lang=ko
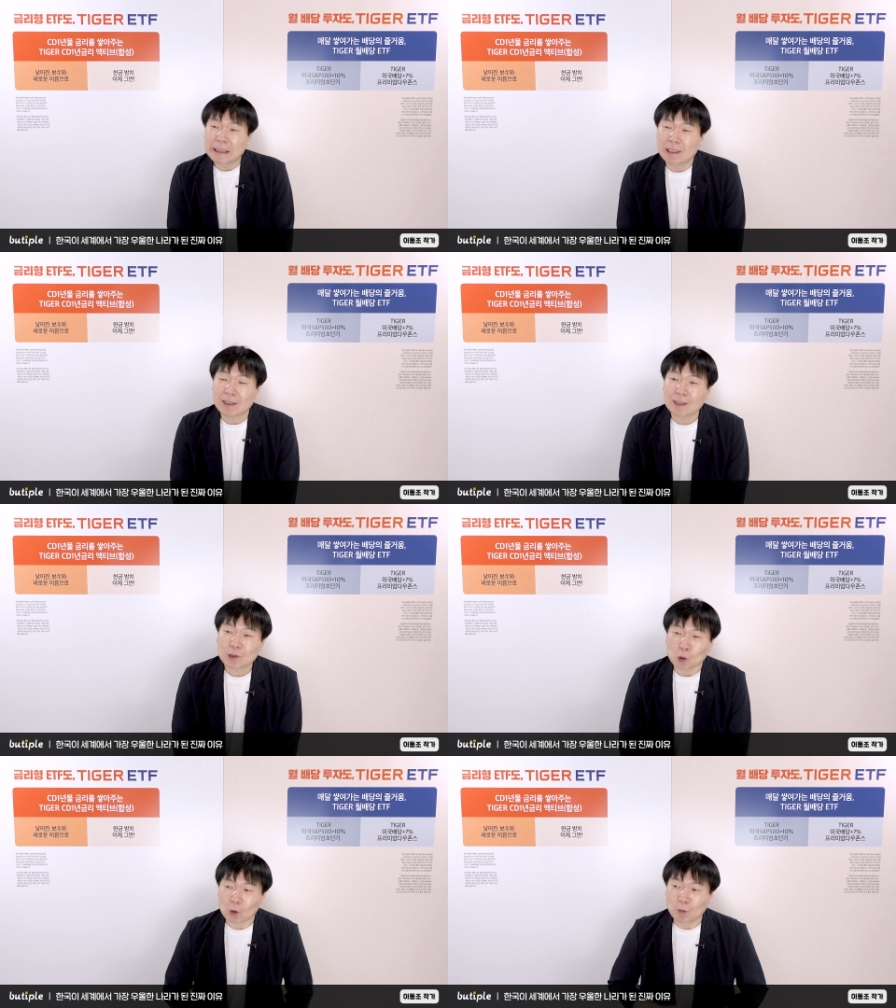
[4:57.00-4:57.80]

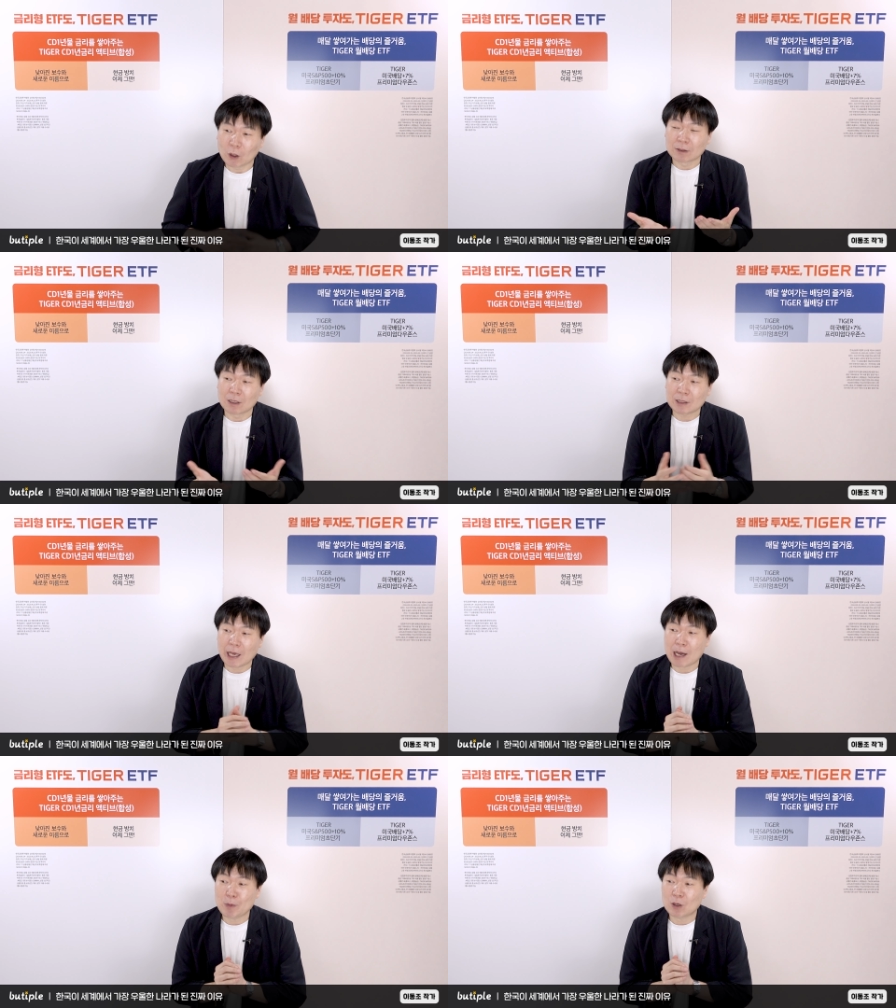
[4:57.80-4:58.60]
일을 조금 더
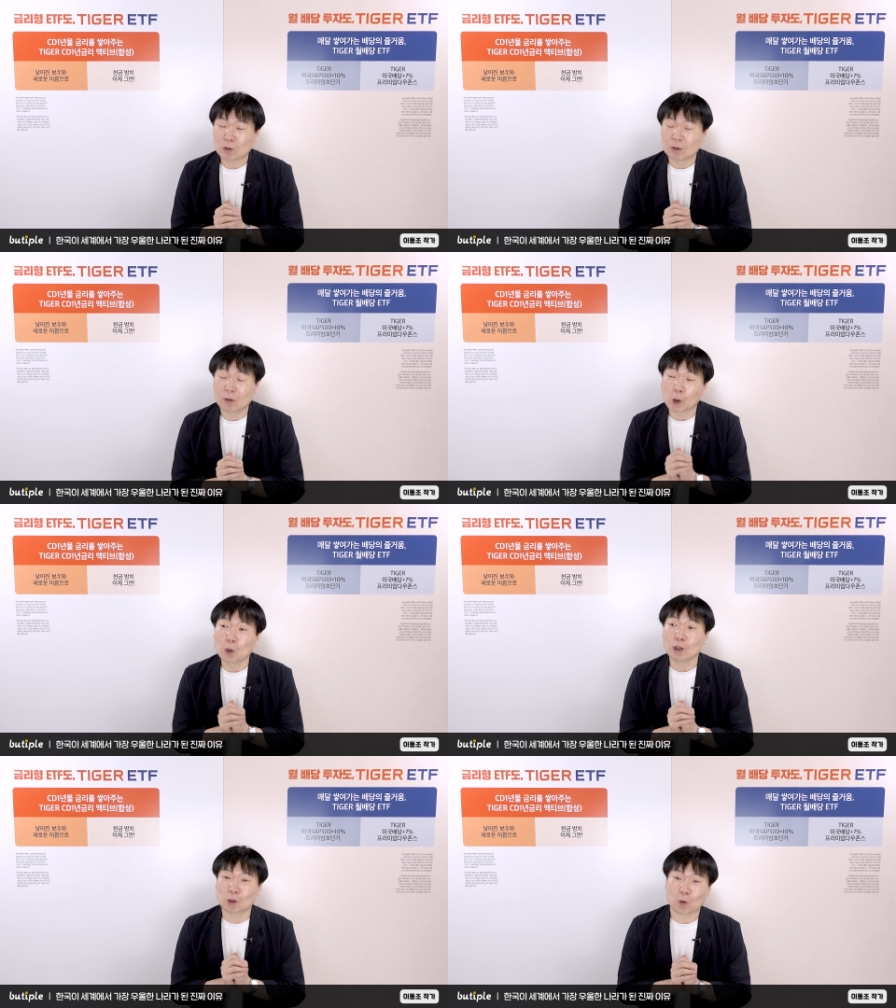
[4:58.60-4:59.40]
어떻게 하면
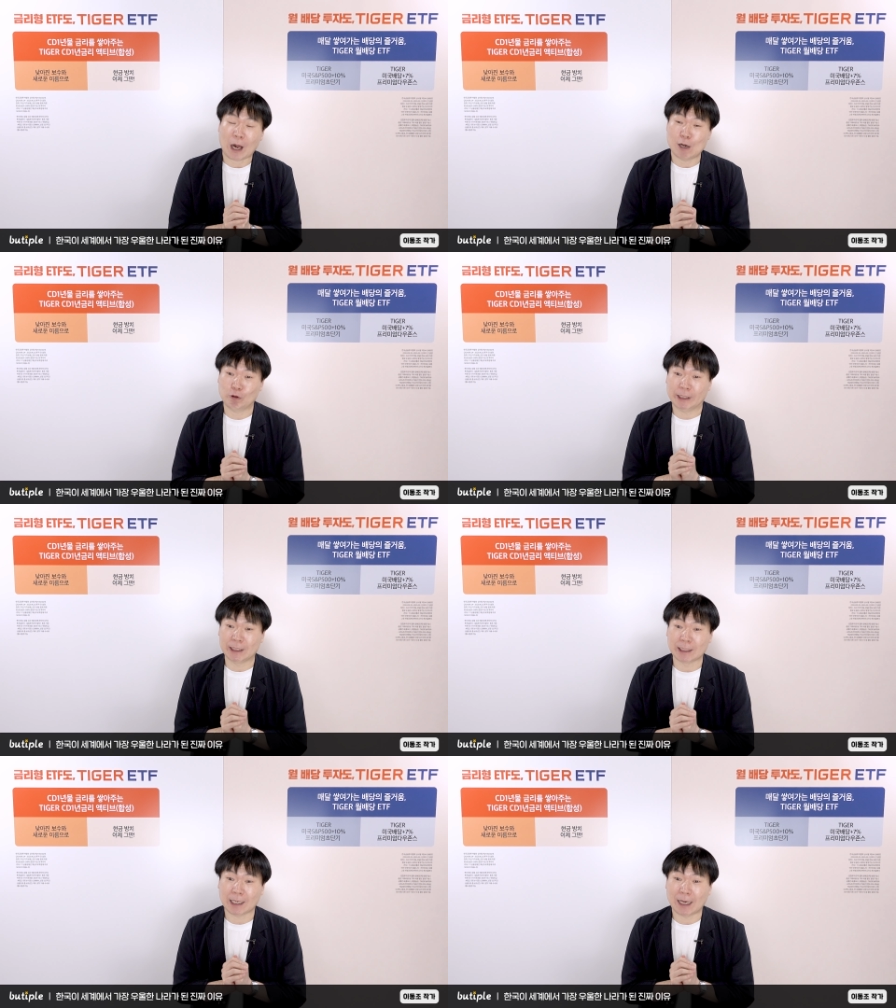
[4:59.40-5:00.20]
효율적으로 할 수
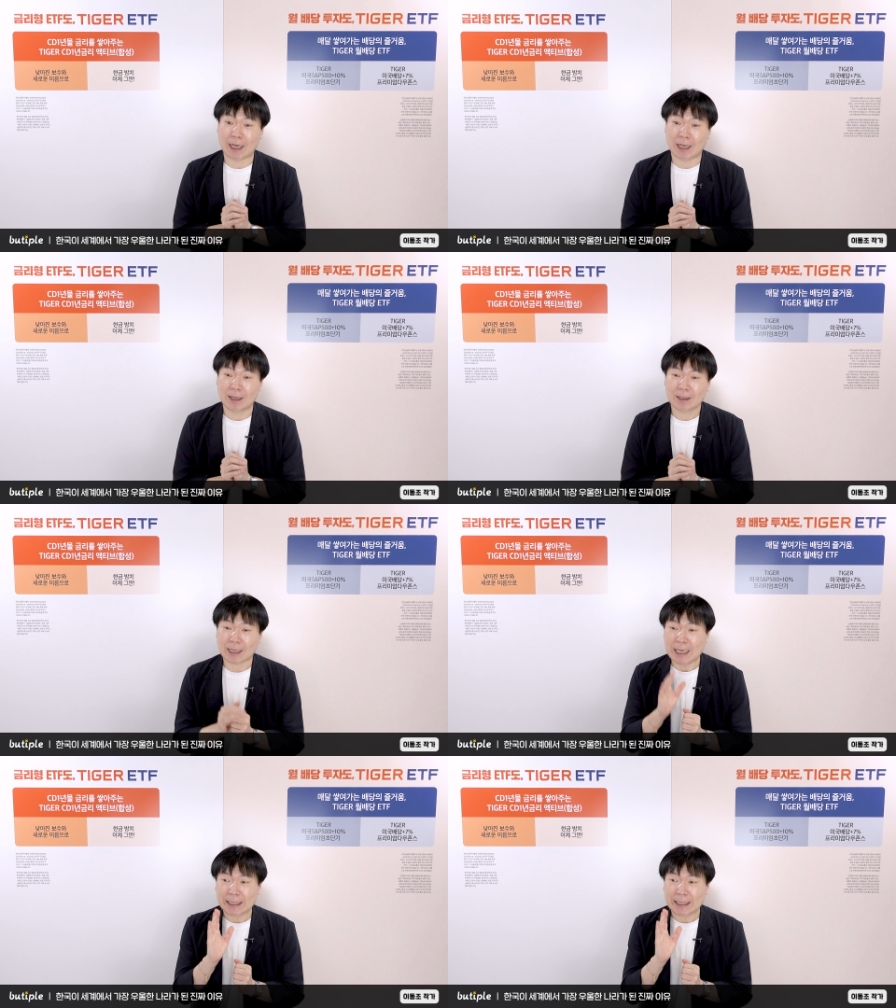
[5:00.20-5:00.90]
있을까? 그러니까